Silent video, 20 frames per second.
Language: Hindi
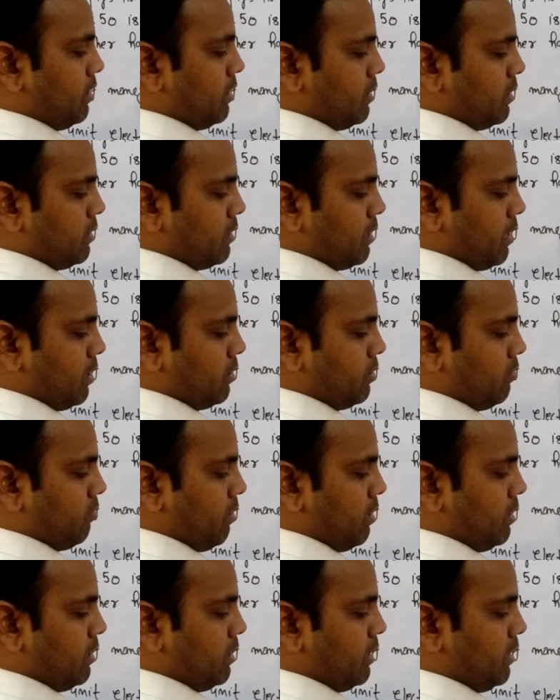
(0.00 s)
कितना
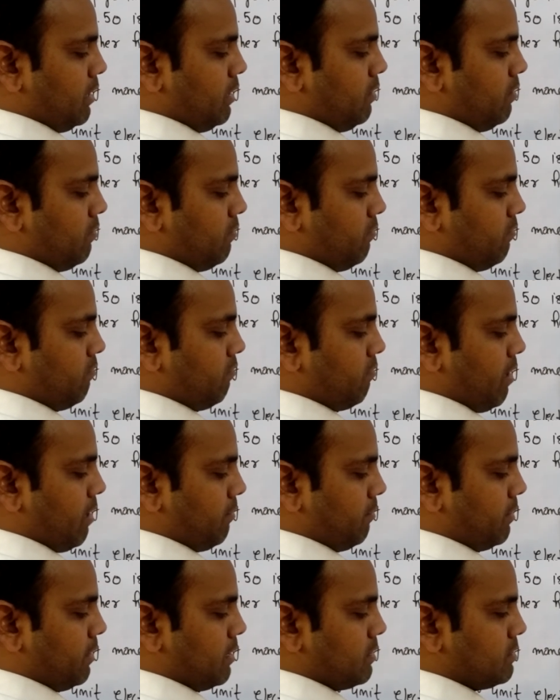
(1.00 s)
ट्वेंटी
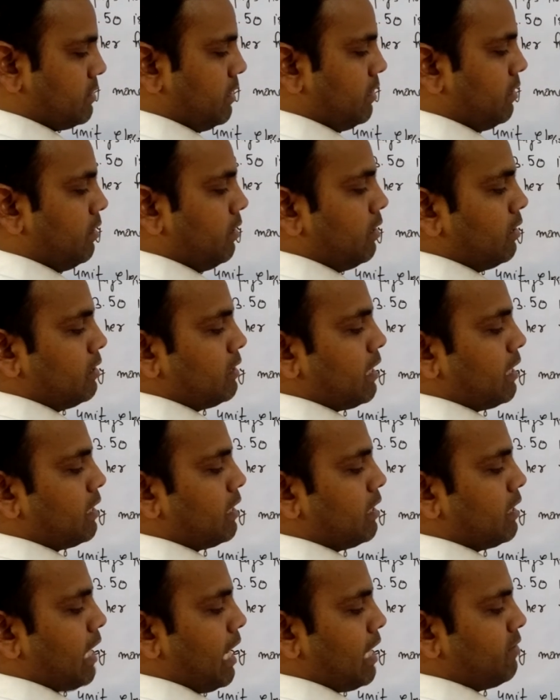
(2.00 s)
फाइव कैंसिल यानी
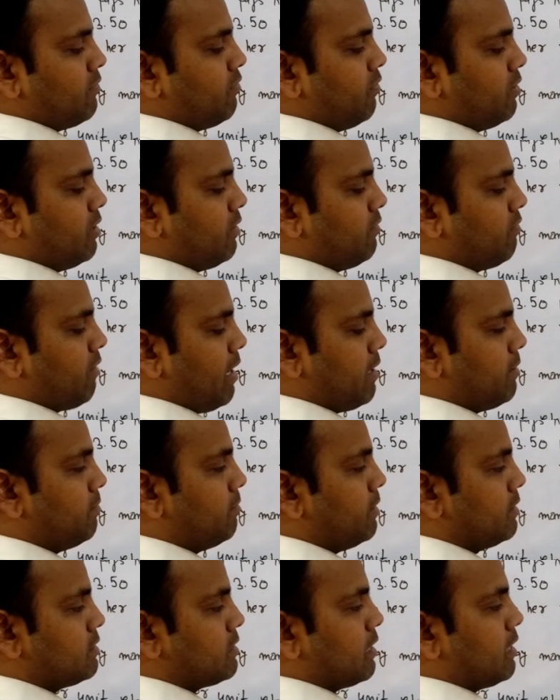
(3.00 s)
कि नाइन फोर्टी फाइव
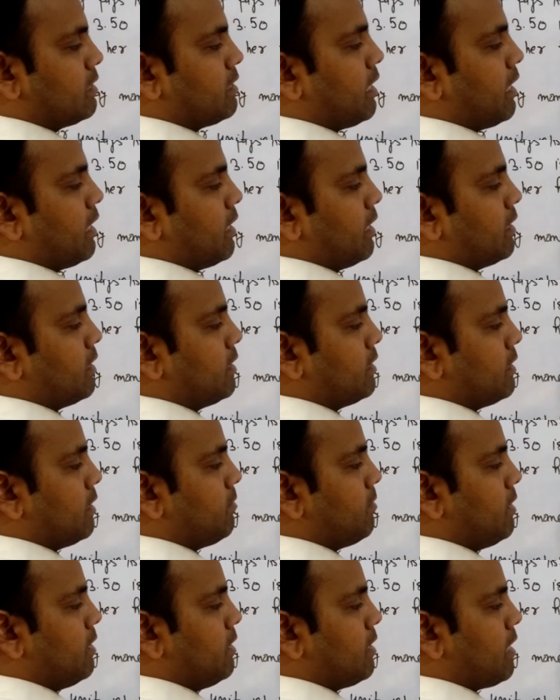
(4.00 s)
में चला जाएगा कितने
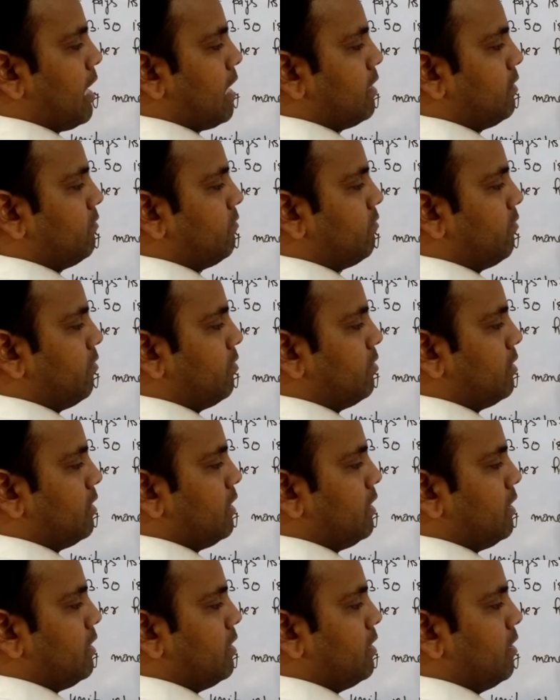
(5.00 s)
में नाइन
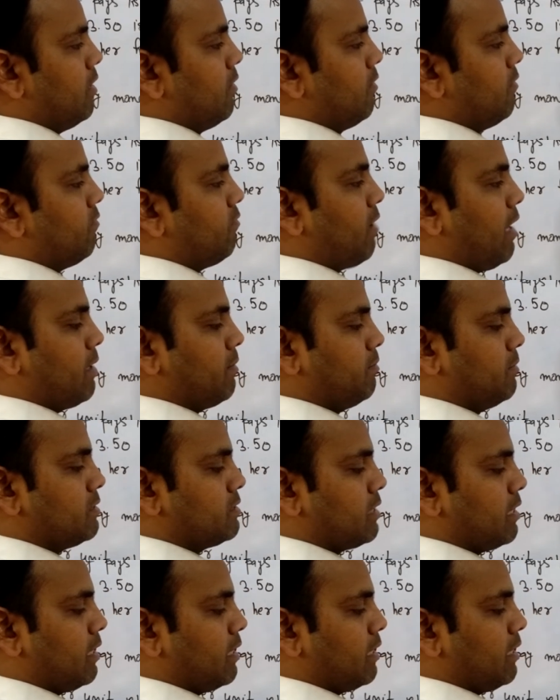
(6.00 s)
फोर्टी फाइव में
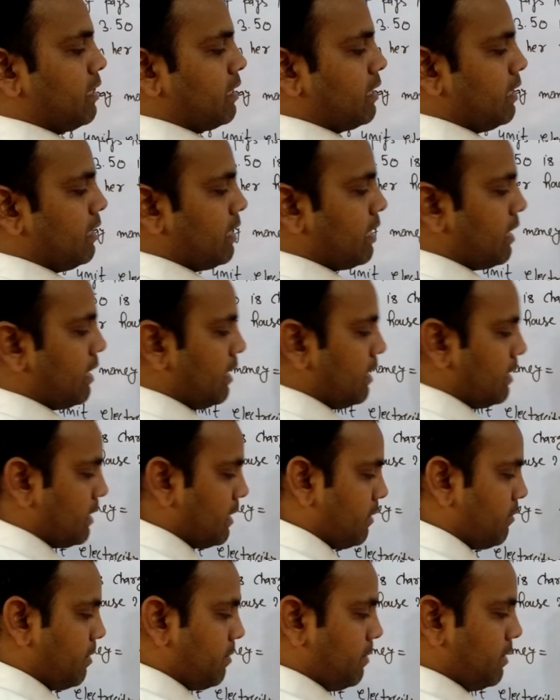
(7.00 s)
चला गया क्लियर है
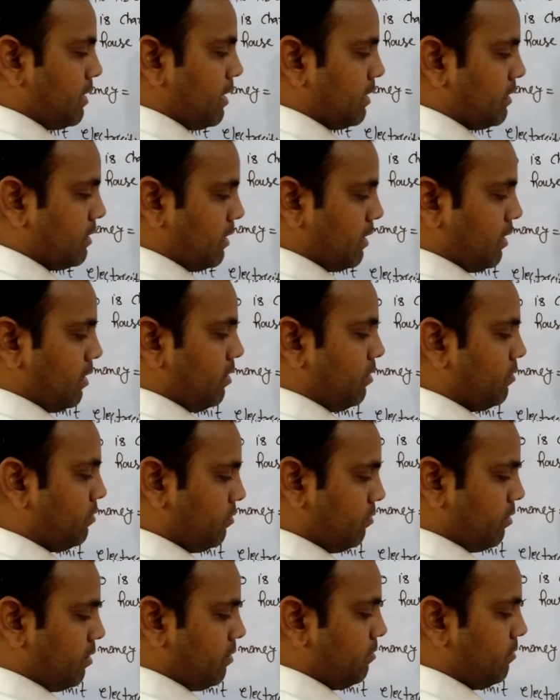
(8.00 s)
ये मैं मिटा दे रहा
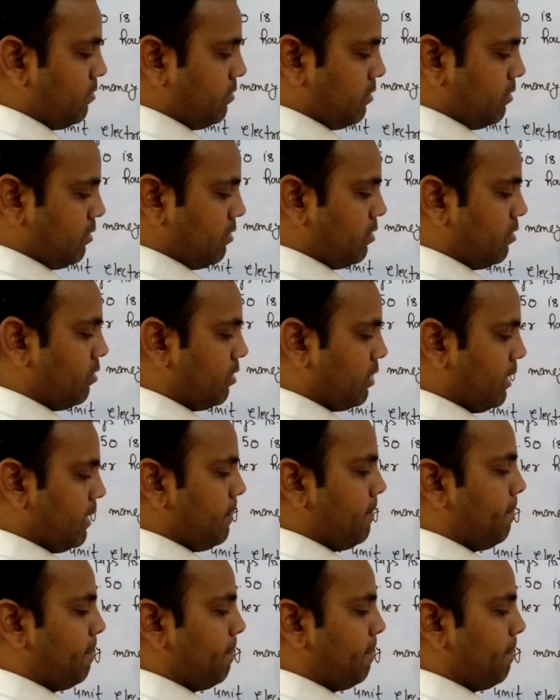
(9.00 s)
हूँ अब ओके